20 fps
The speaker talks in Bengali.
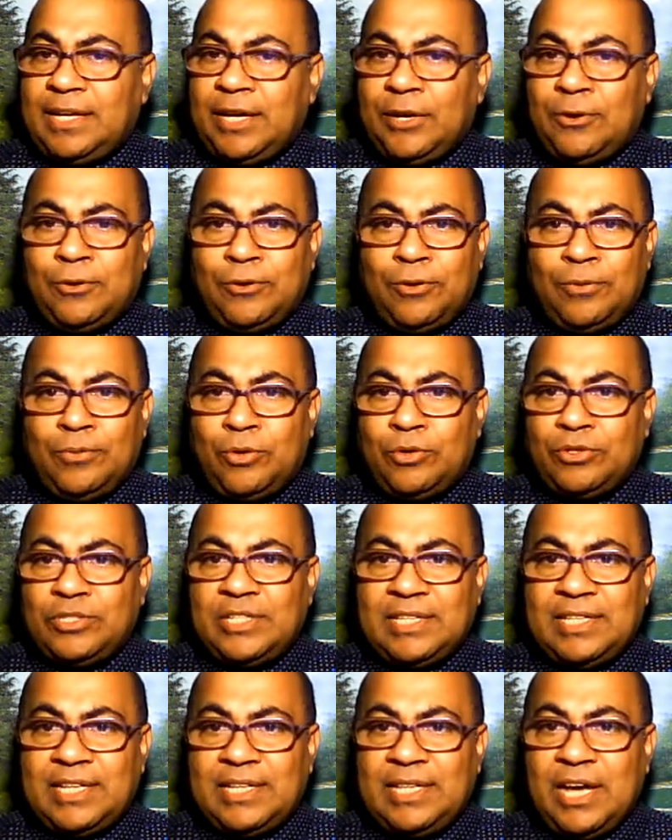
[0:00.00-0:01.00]
নারীদেরকে
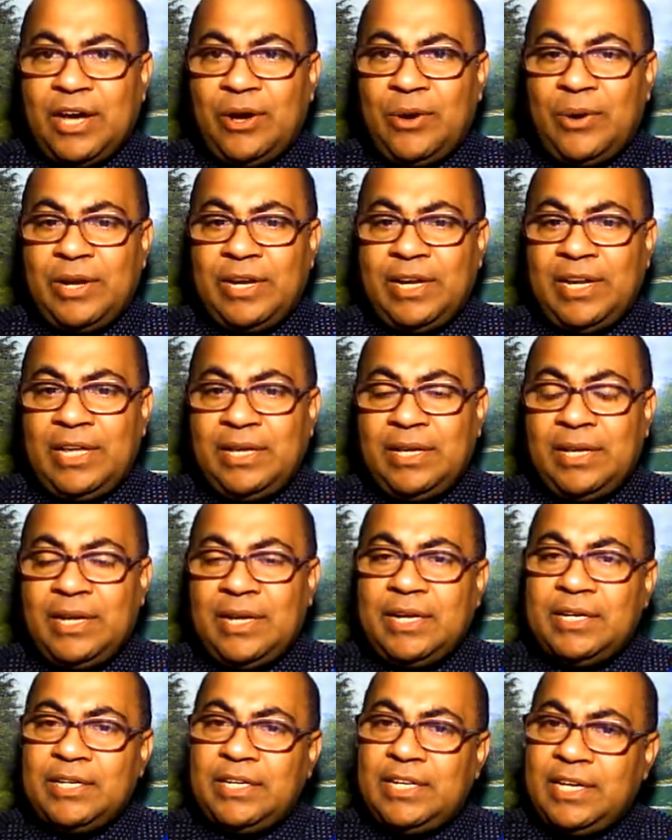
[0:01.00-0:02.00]
কোনো মর্যাদা দেওয়া
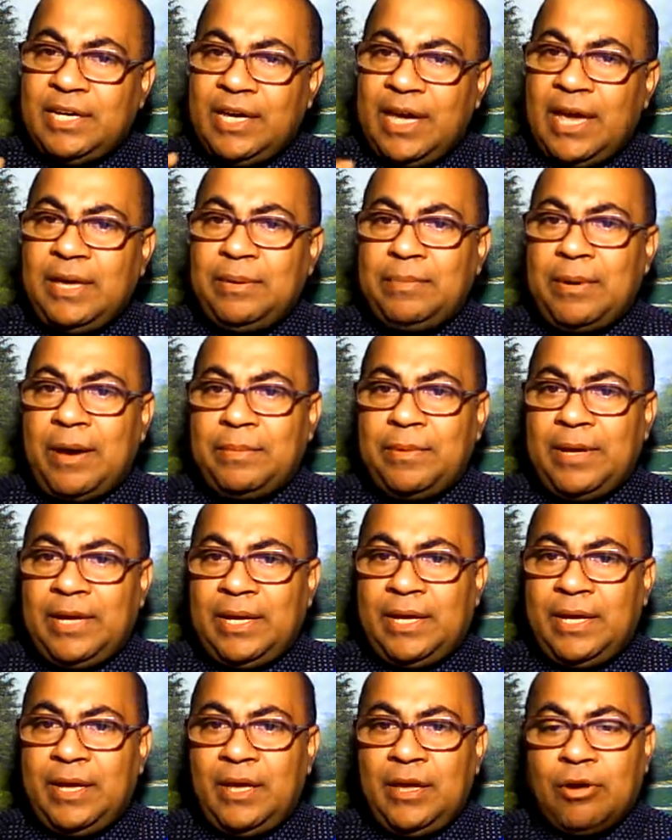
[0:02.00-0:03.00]
হয়নি ঠিক
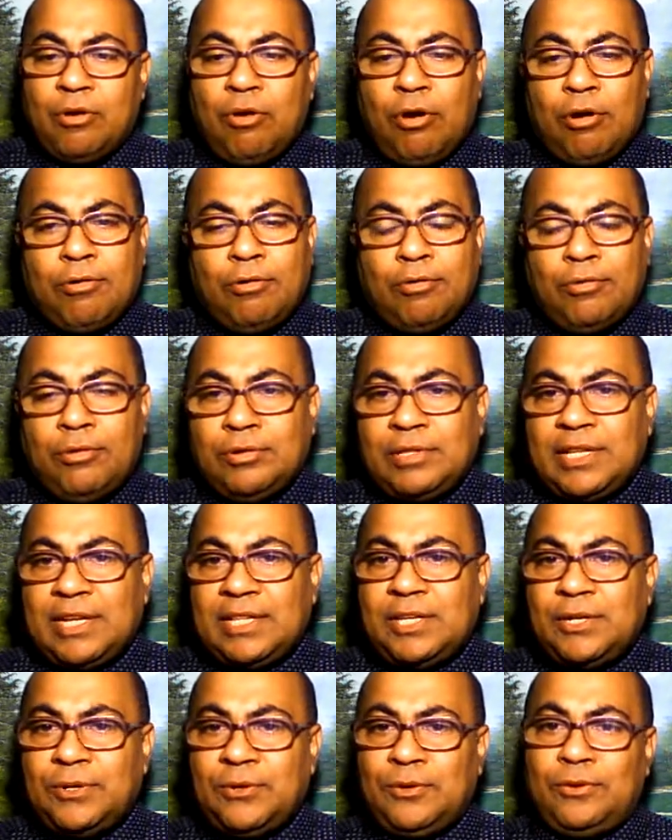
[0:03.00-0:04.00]
এইভাবে
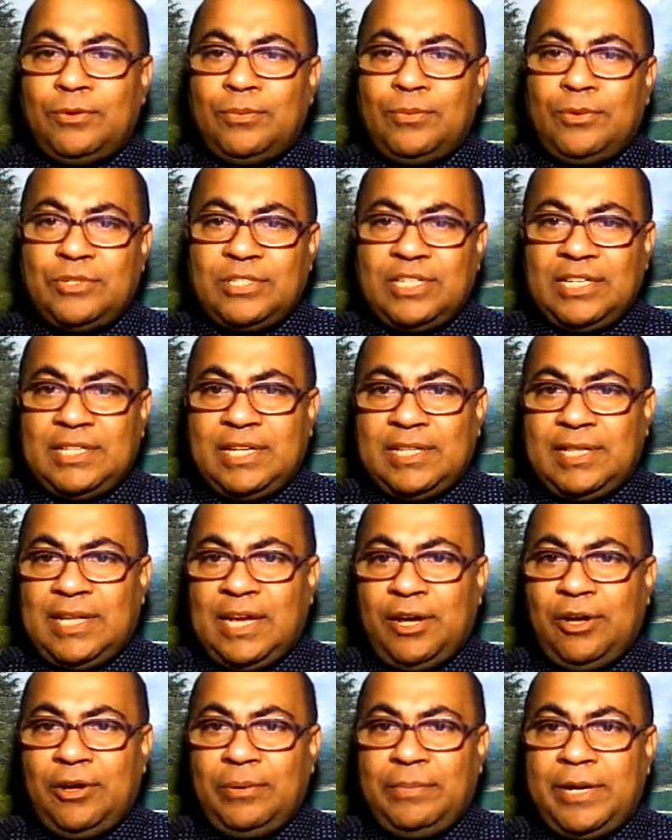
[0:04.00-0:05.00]
কখনো তাদের কোনো
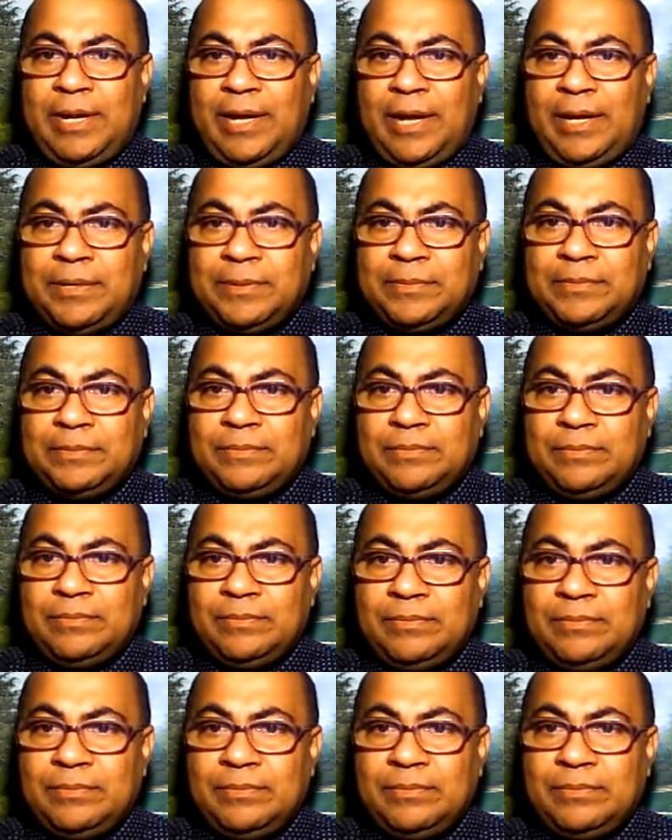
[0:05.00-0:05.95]
মর্যাদা দেওয়া হবে না